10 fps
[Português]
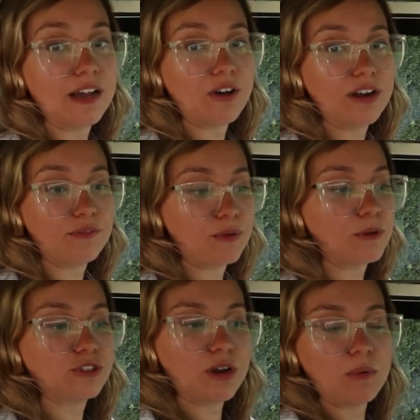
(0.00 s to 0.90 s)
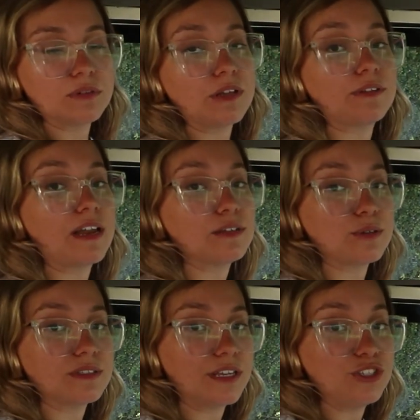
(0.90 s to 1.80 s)
E agora eu vou mostrar algumas
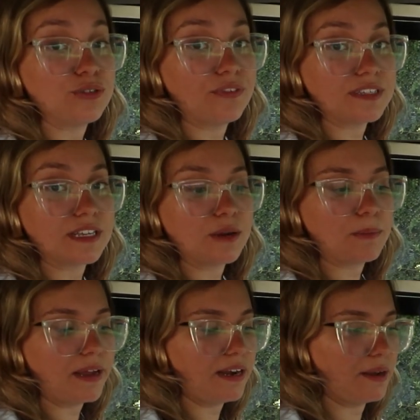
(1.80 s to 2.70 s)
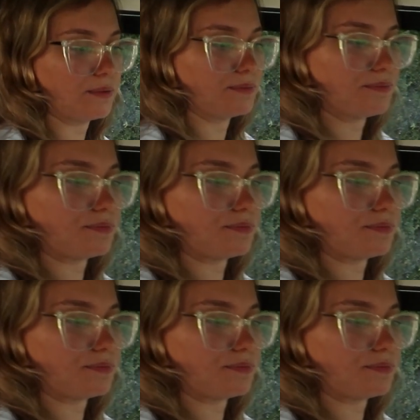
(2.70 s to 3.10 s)
alterações que a gente fez aqui no painel.